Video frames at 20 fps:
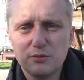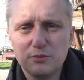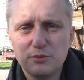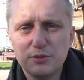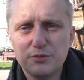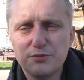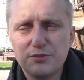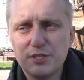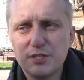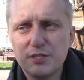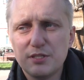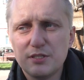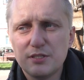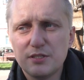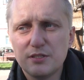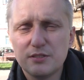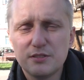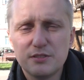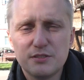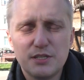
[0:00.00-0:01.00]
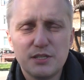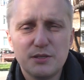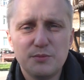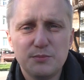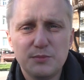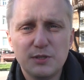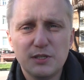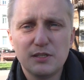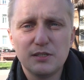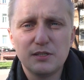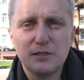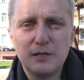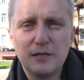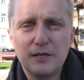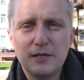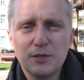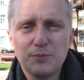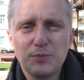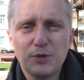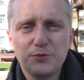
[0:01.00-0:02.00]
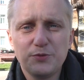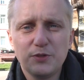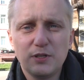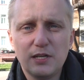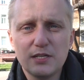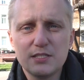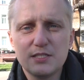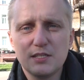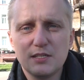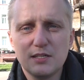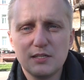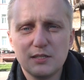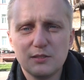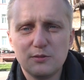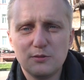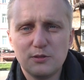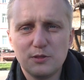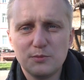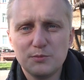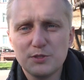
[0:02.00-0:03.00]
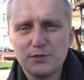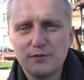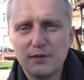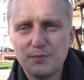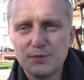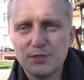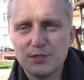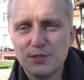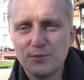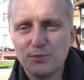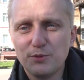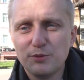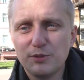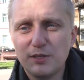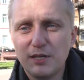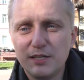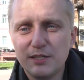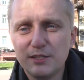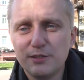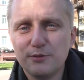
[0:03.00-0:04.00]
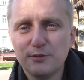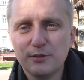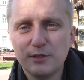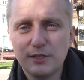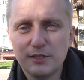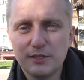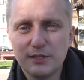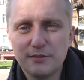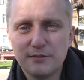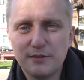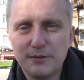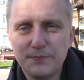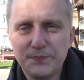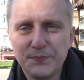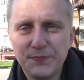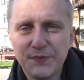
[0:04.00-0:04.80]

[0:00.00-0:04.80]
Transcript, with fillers: ну и все те меры профилактики, которые мы с вами соблюдали и до этого.